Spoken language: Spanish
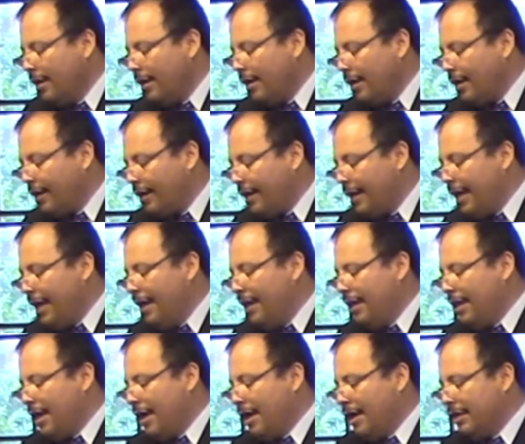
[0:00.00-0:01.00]

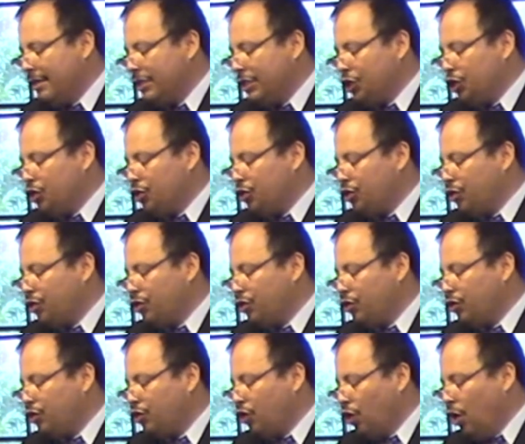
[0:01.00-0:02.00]
reinas
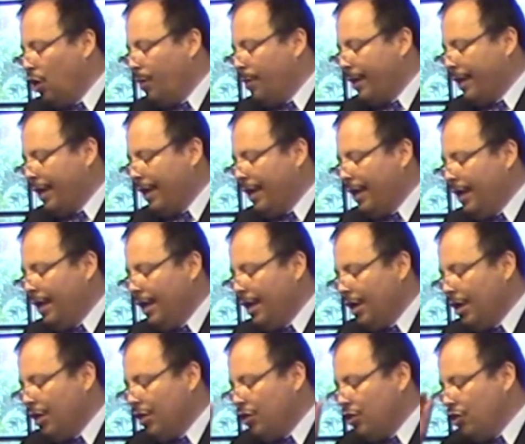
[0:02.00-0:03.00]
sobre